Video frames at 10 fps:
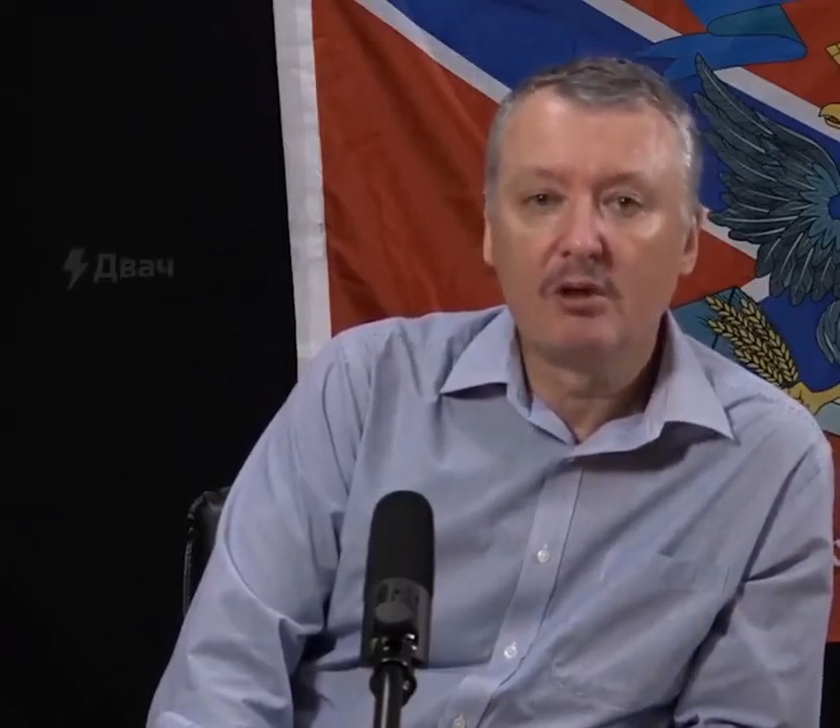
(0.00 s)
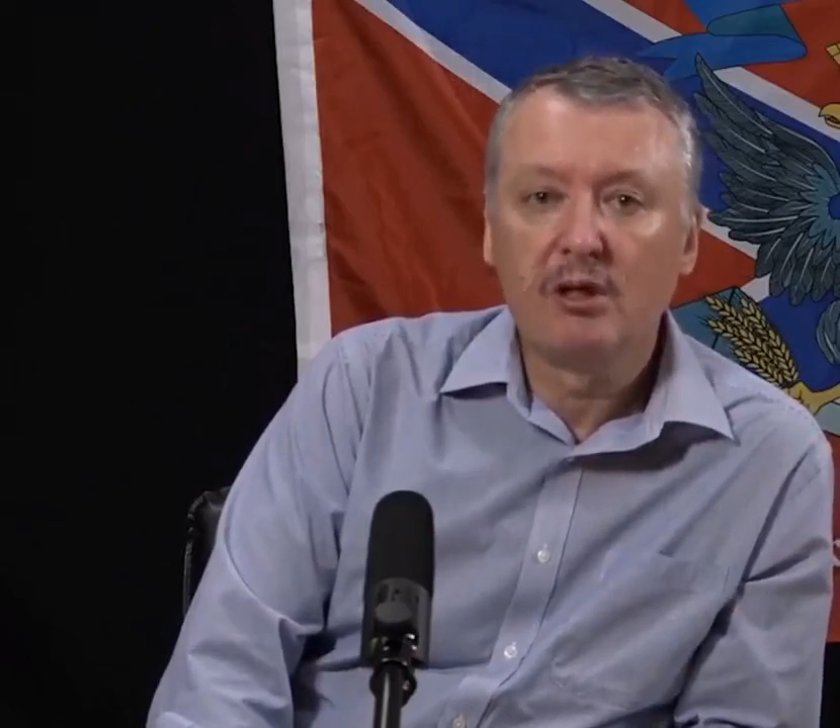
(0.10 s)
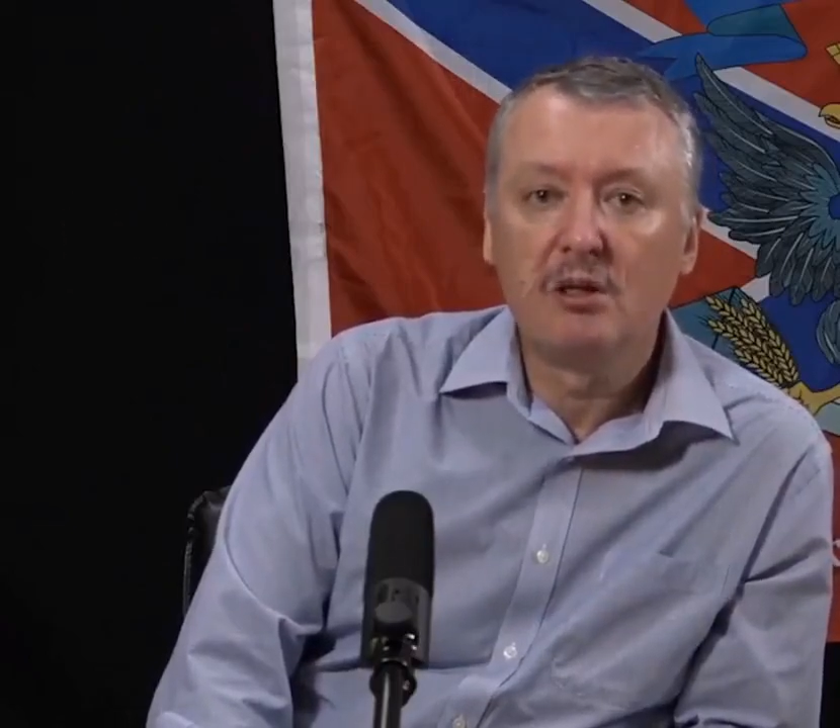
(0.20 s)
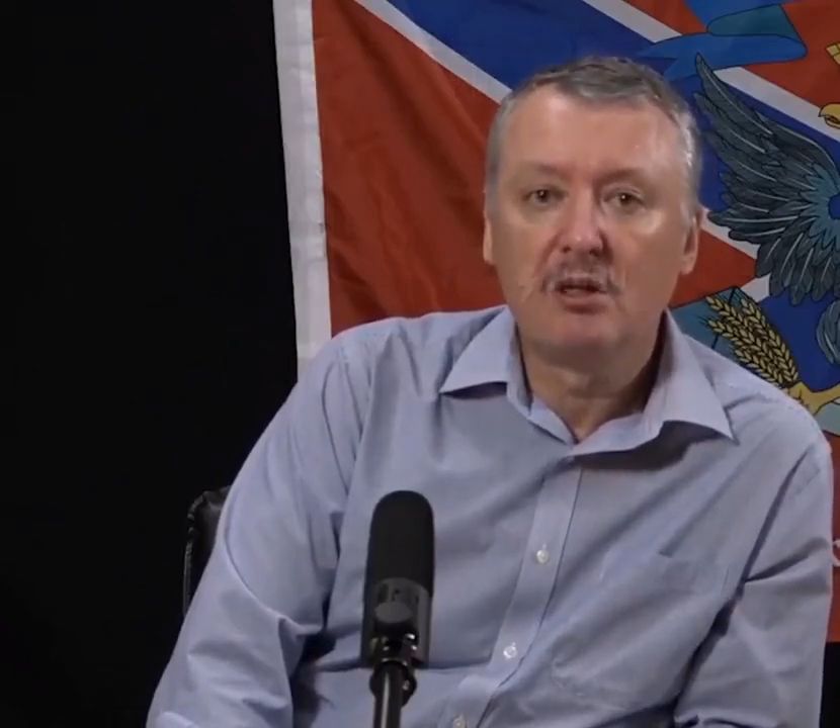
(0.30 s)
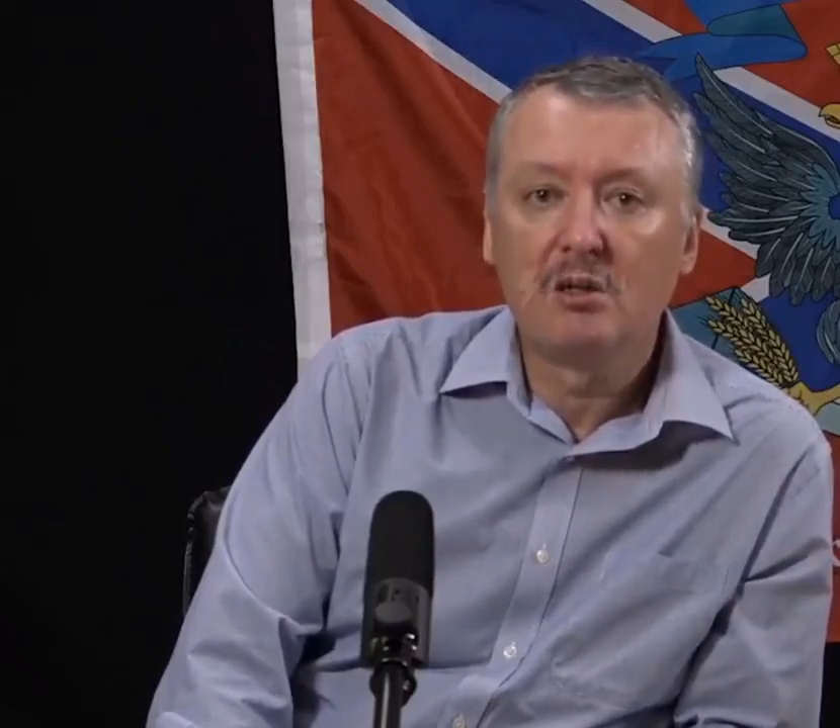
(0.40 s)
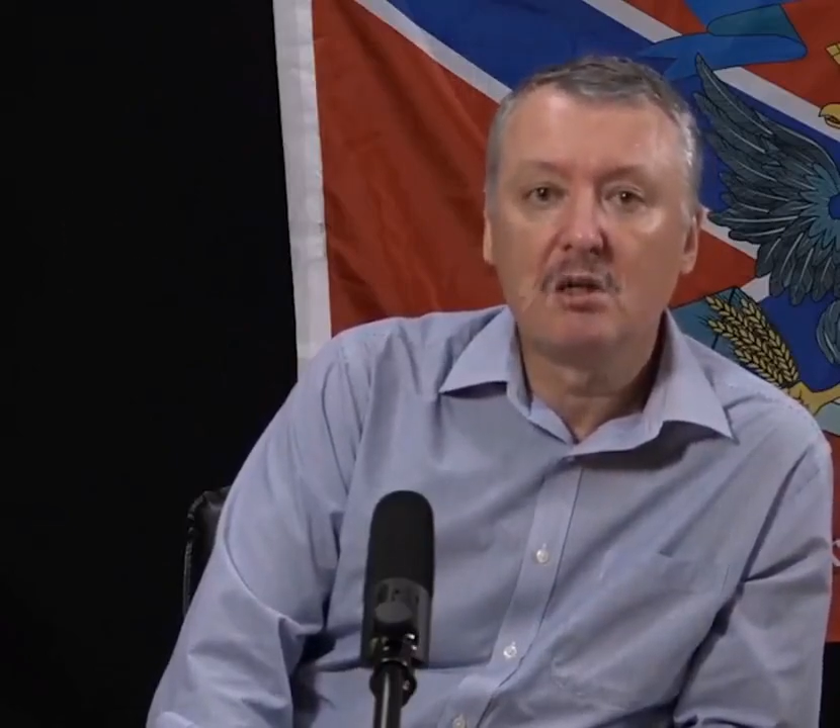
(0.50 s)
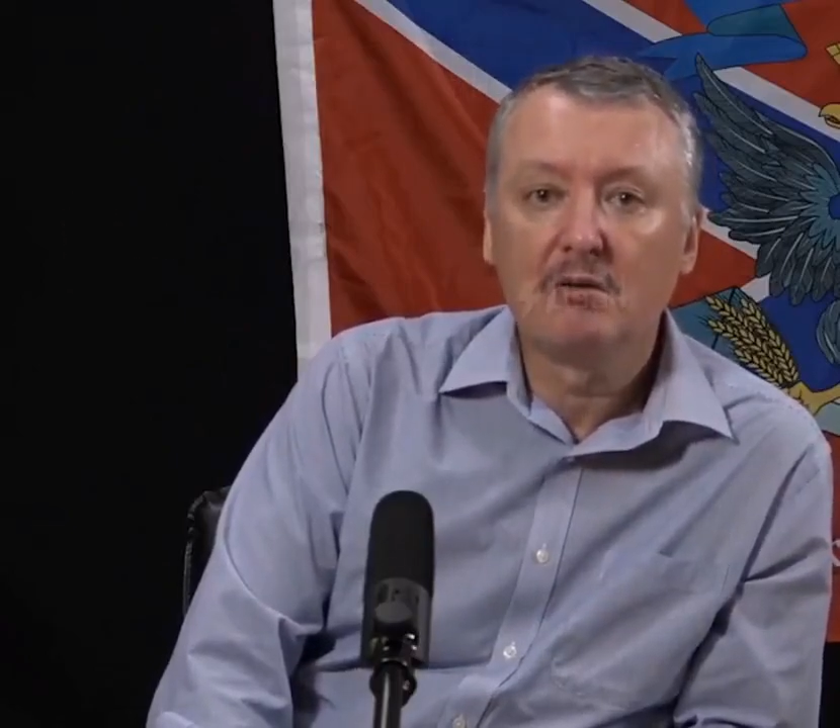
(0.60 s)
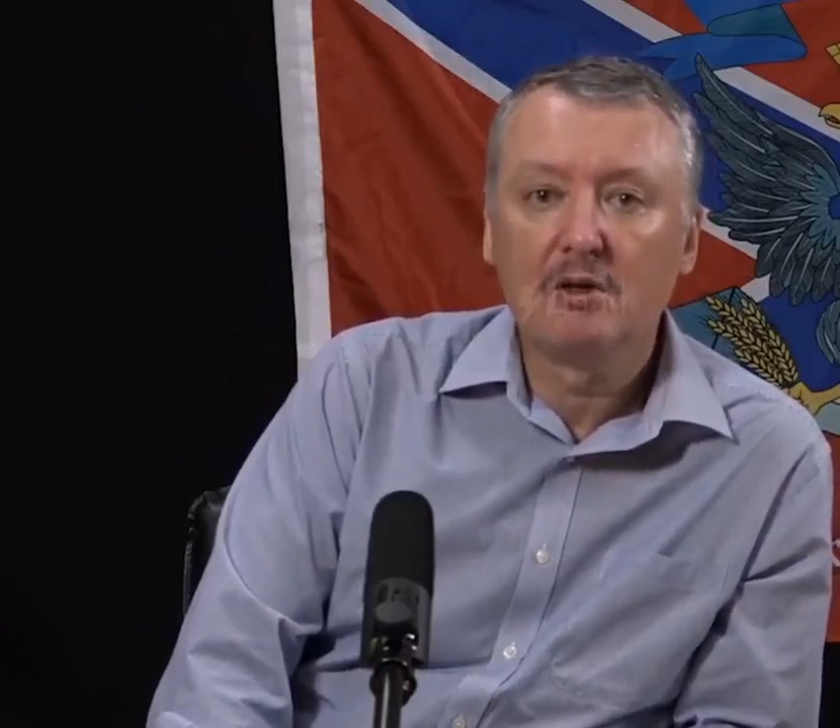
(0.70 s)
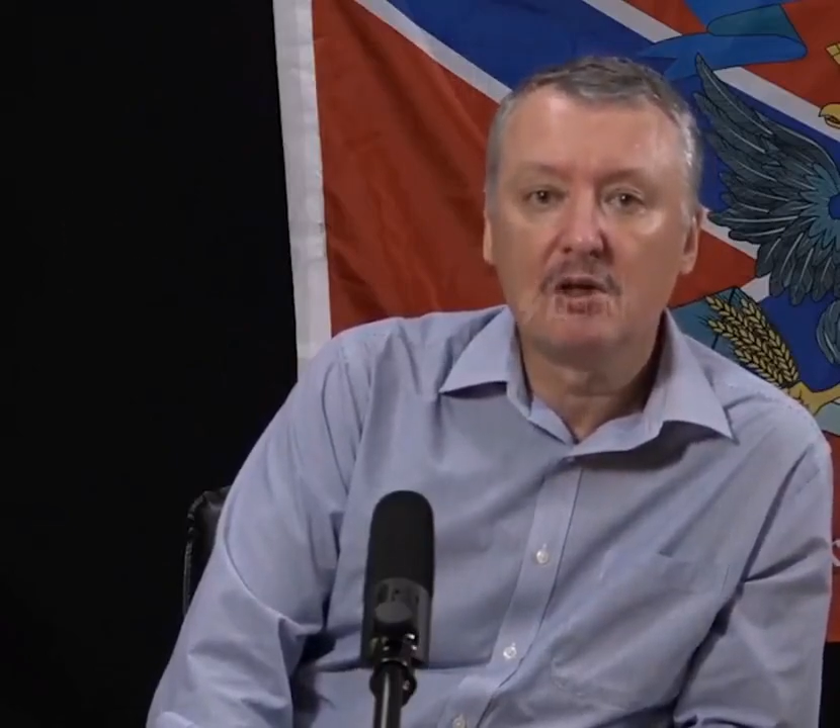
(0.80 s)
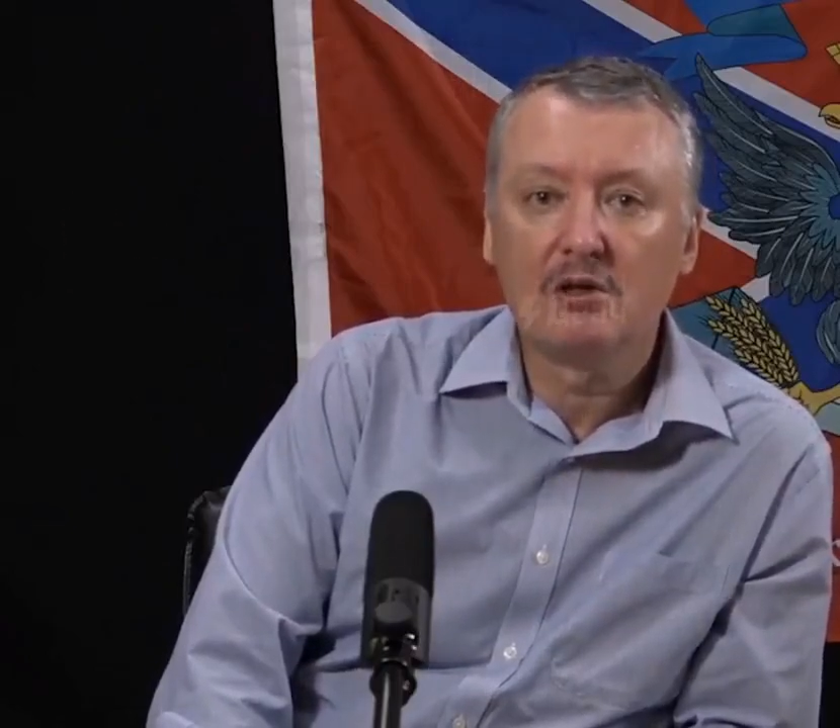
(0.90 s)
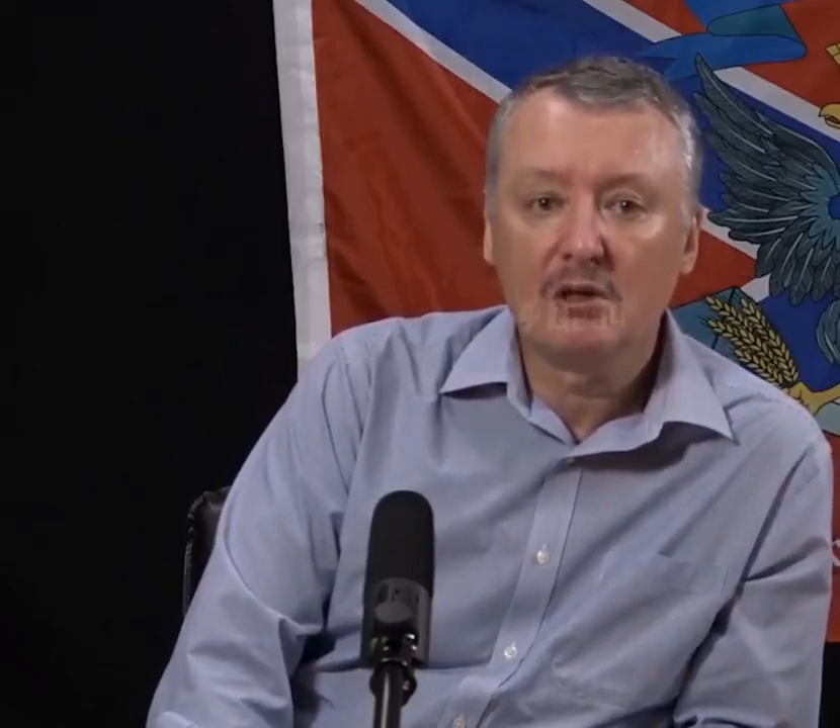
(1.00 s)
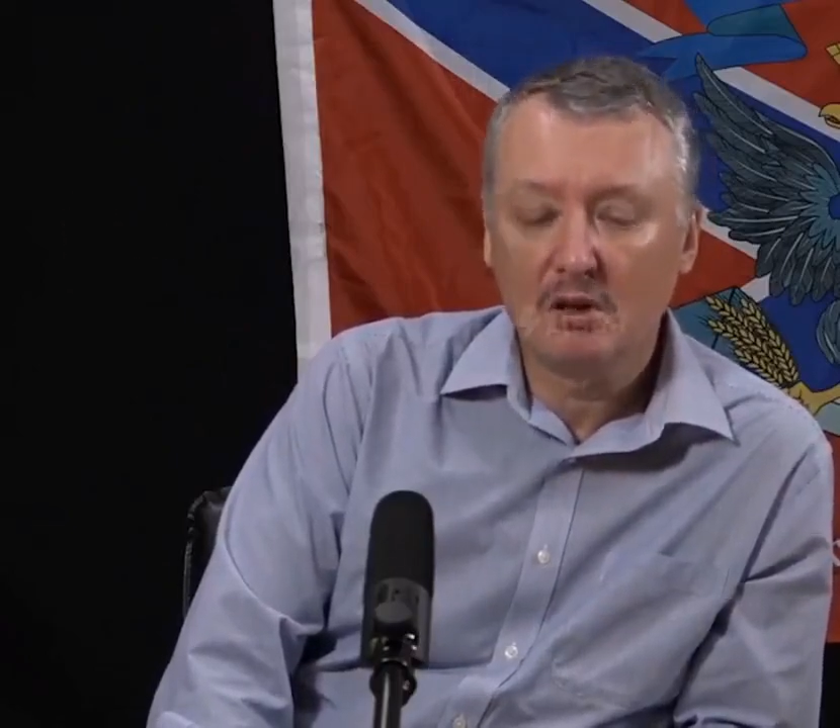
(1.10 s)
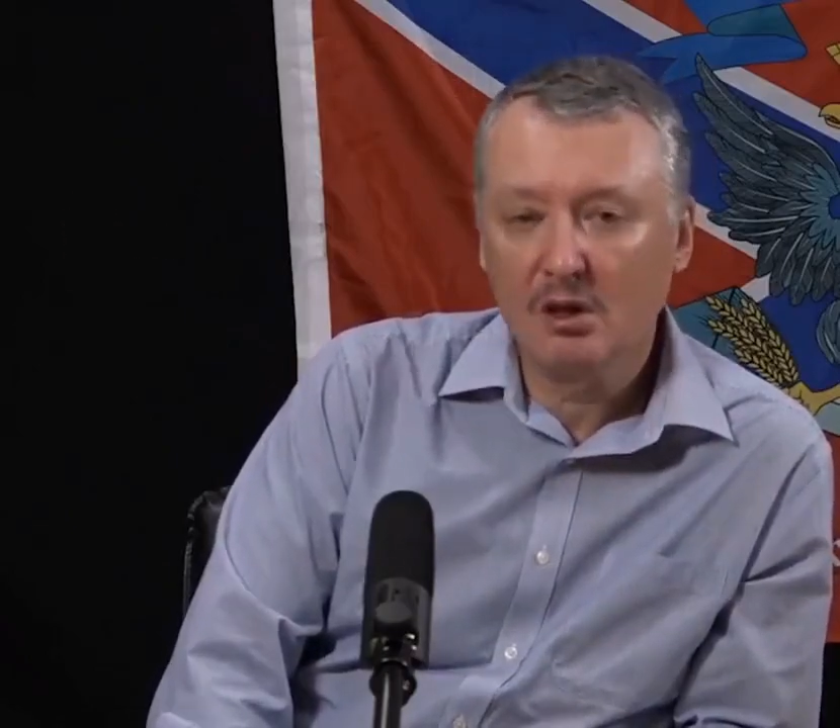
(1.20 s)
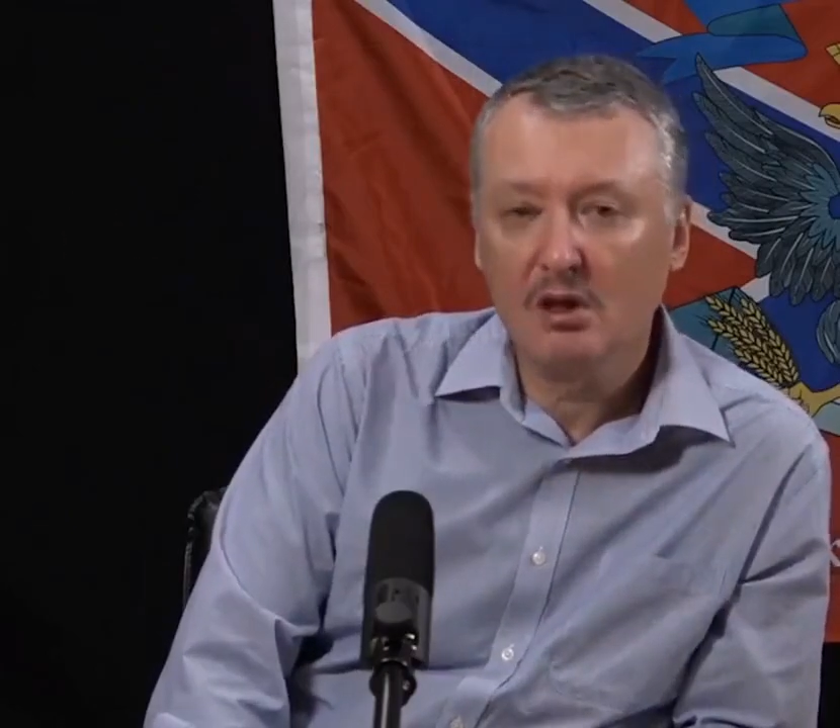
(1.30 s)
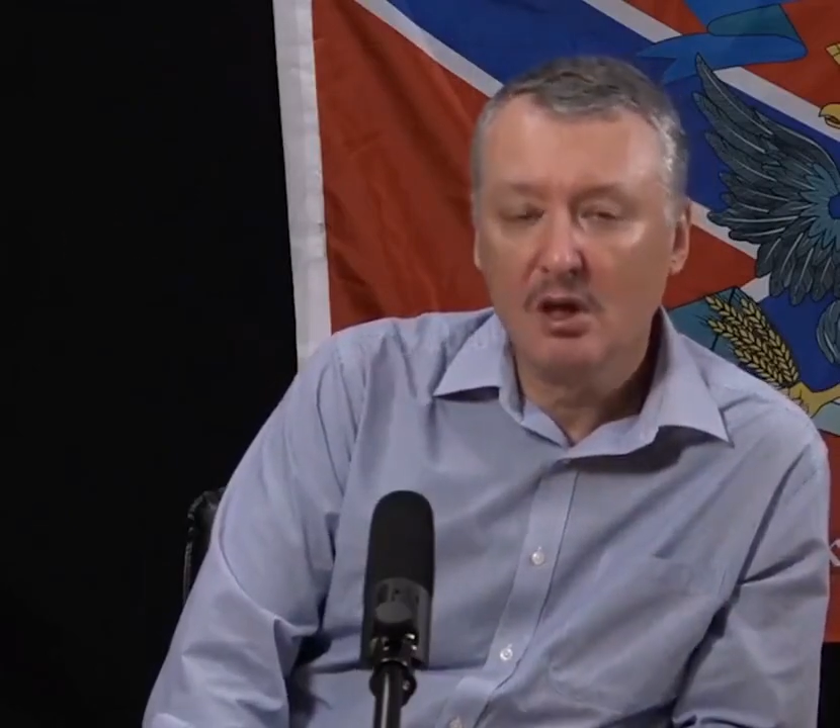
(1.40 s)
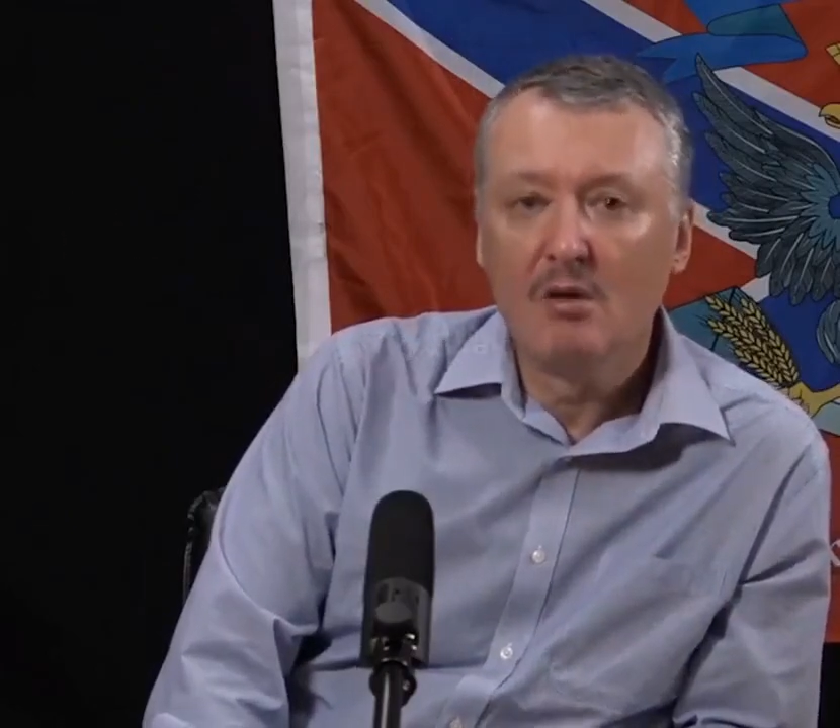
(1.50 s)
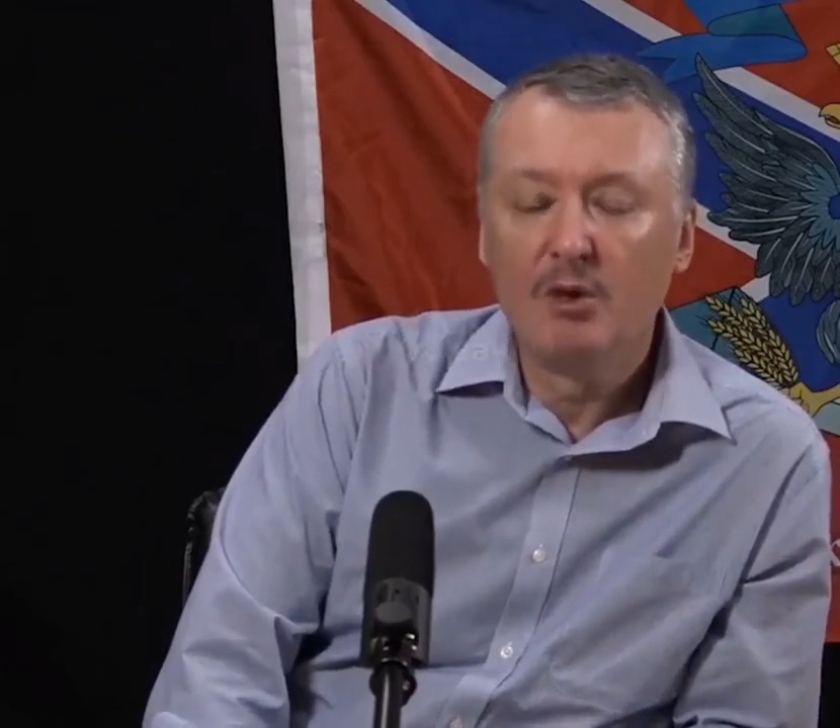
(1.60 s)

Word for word: такие кадрированные части, тогда,